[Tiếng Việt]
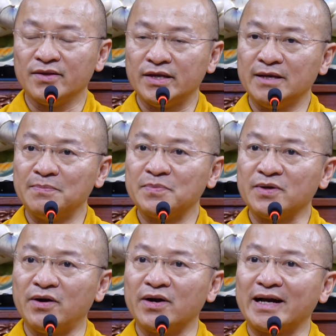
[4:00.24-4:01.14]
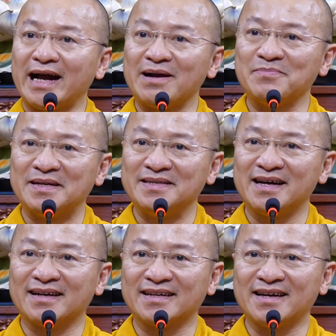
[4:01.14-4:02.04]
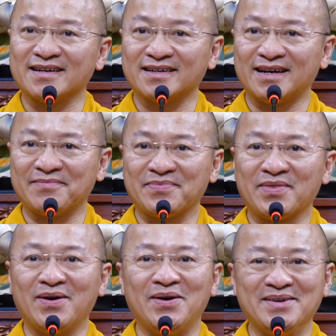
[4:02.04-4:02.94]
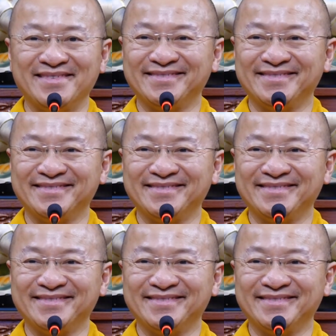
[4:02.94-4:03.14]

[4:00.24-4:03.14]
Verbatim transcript: giúp cho các bệnh nhân thấy rằng là tôi